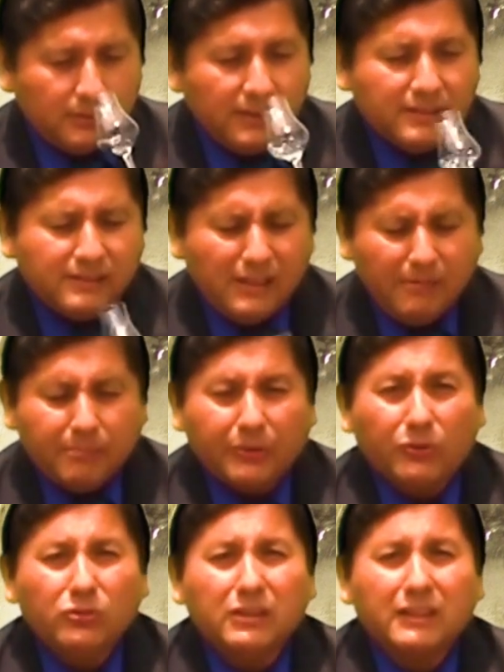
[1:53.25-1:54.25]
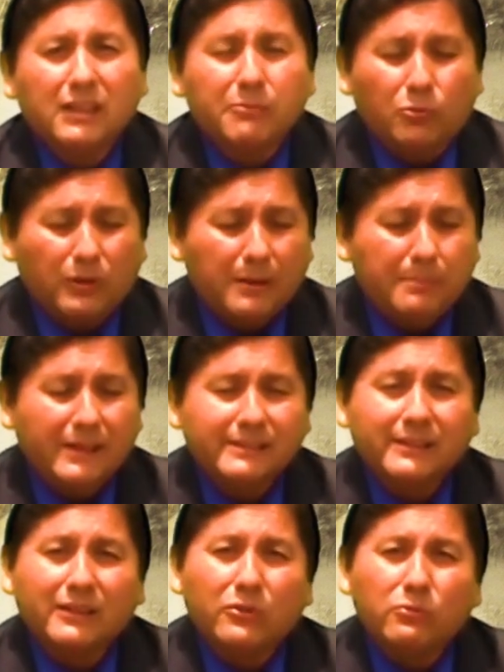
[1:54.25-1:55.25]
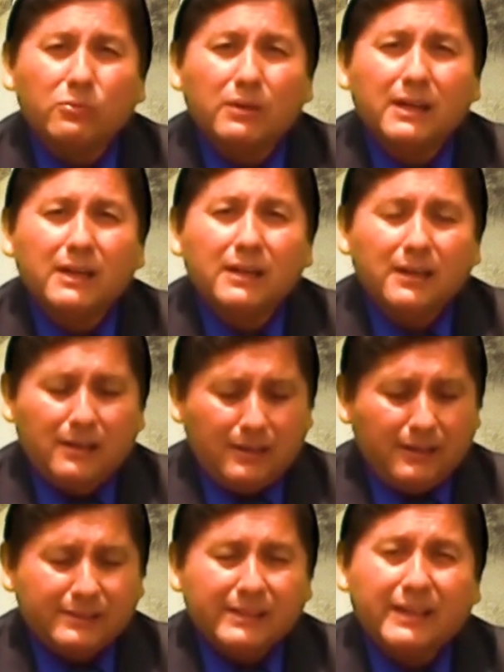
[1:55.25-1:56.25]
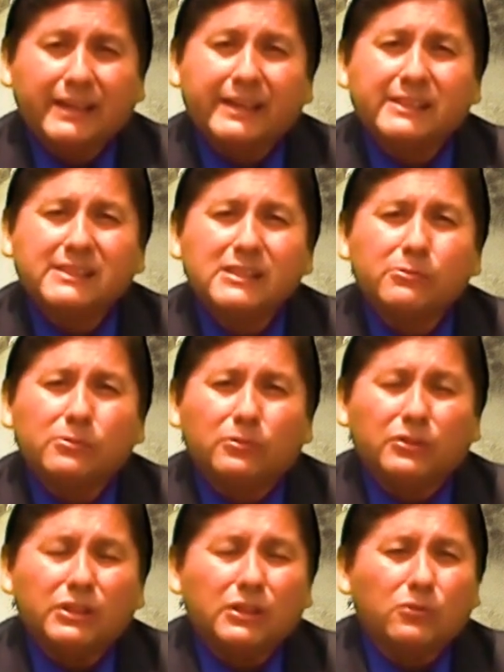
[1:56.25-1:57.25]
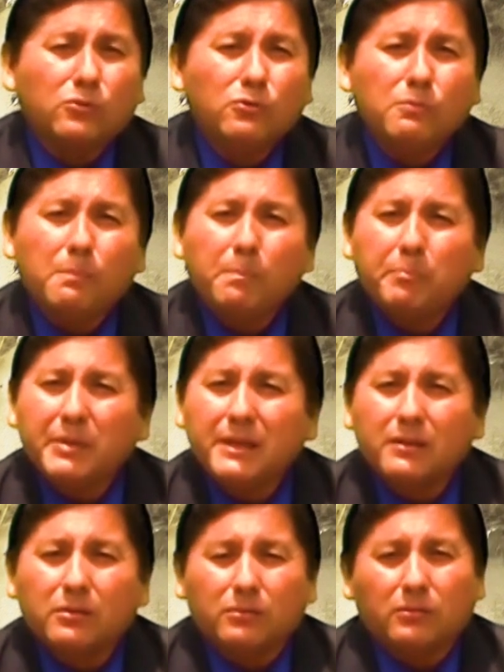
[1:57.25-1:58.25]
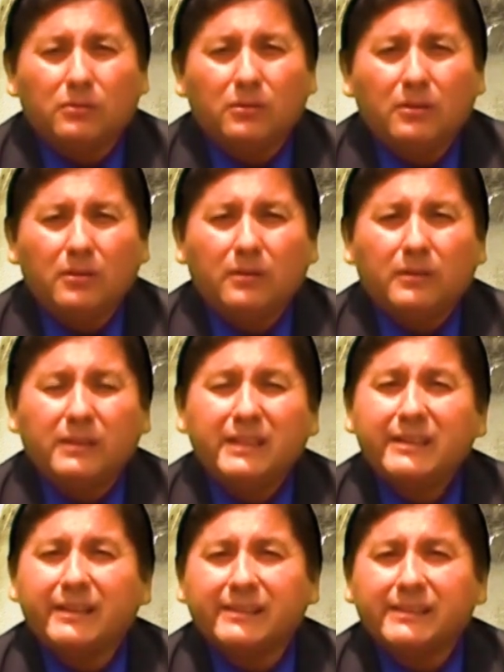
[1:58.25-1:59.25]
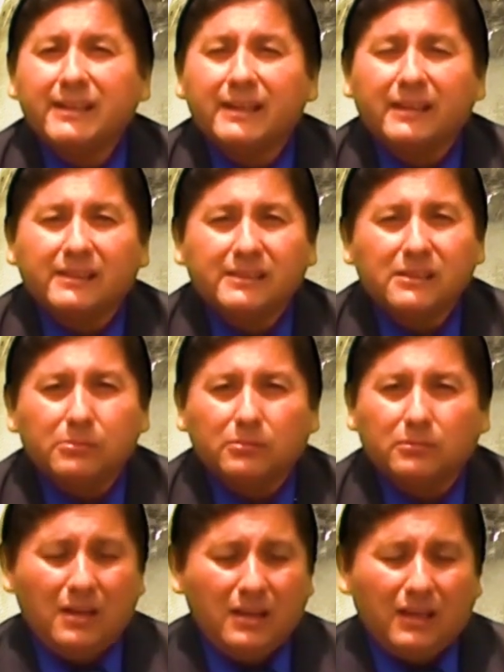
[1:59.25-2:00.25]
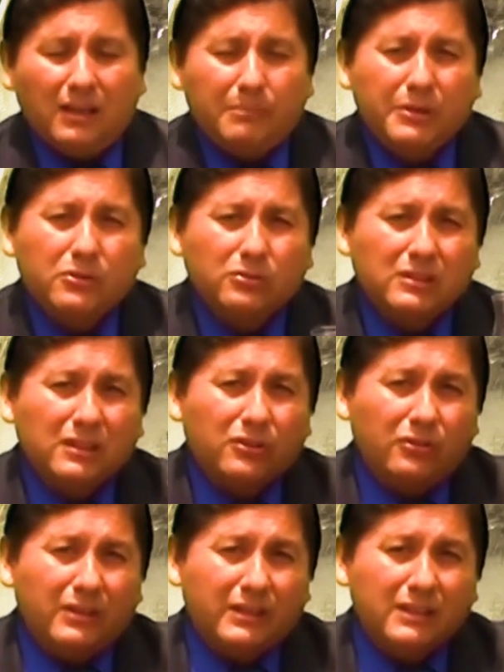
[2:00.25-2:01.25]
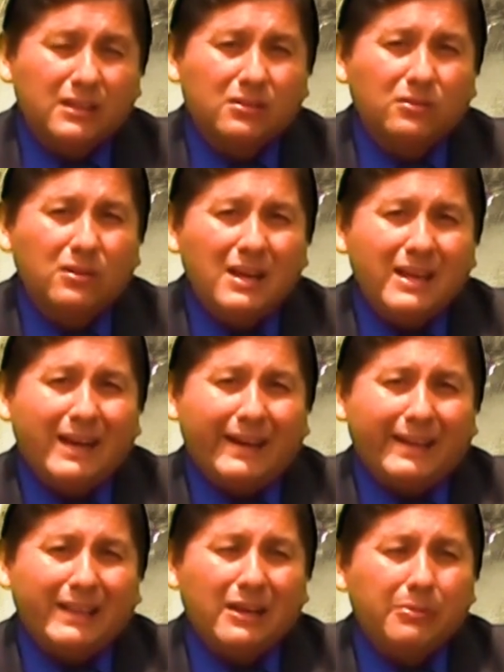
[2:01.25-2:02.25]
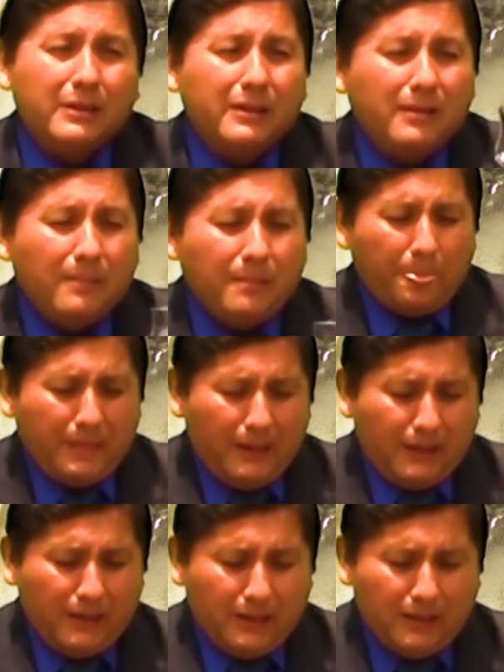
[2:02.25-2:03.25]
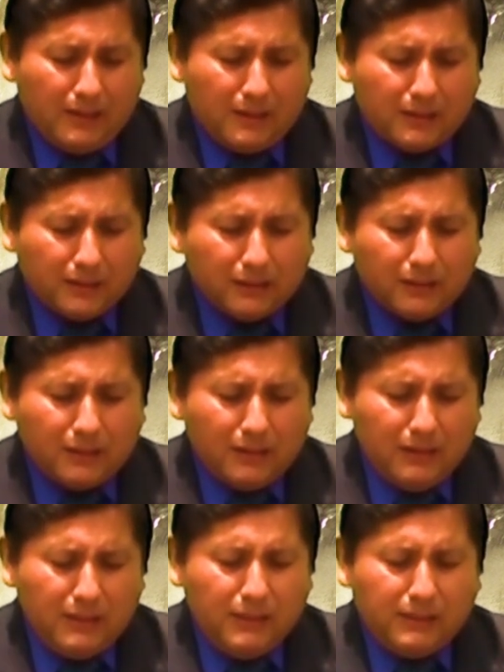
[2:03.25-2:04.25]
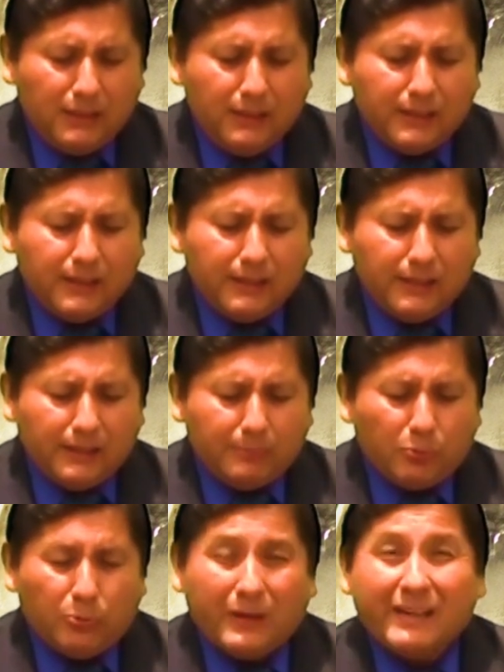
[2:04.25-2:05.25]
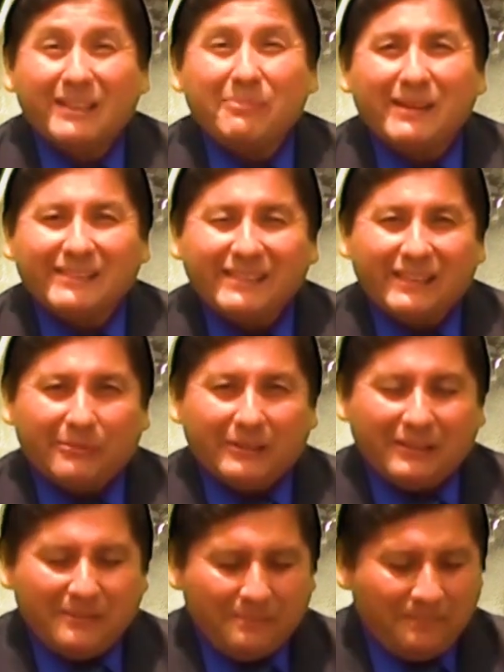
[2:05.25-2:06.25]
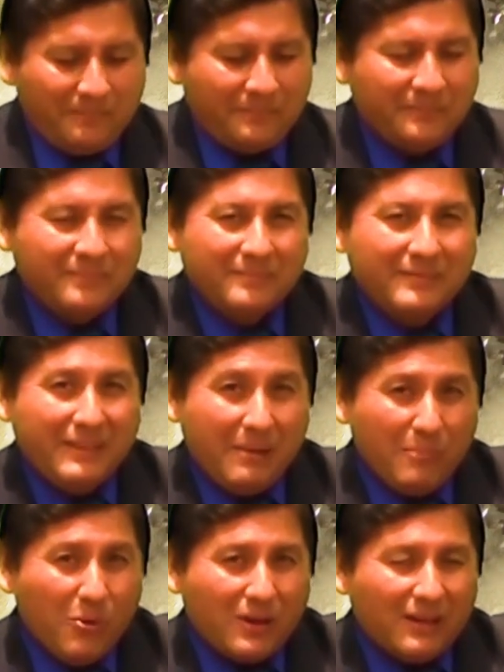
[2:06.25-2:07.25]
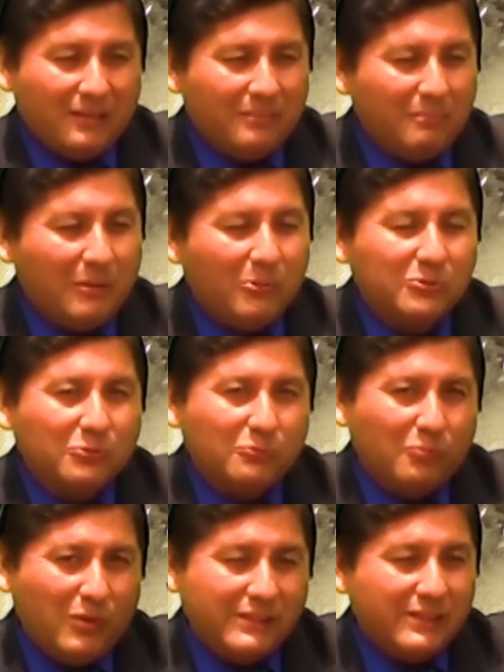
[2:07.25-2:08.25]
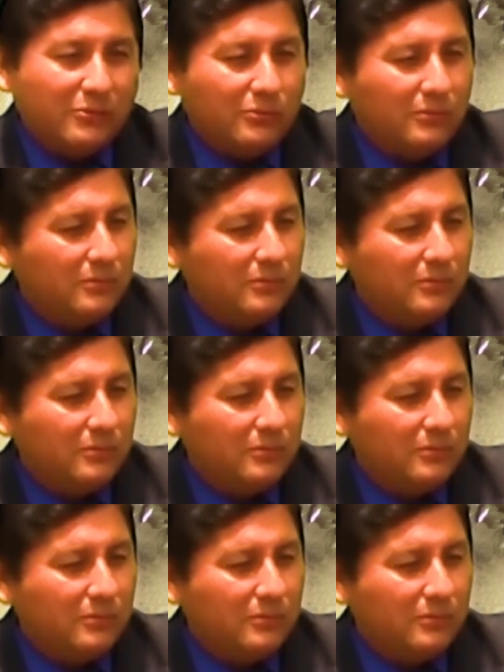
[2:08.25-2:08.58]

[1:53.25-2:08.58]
Siempre, no tiene que provocar placer, nunca ser agresivo, ningún pisco tiene que ser agresivo. El pisco tiene que oler rico, agradable eh, y tiene que provocarte placer, ¿verdad? En boca, vamos, un buen saludo.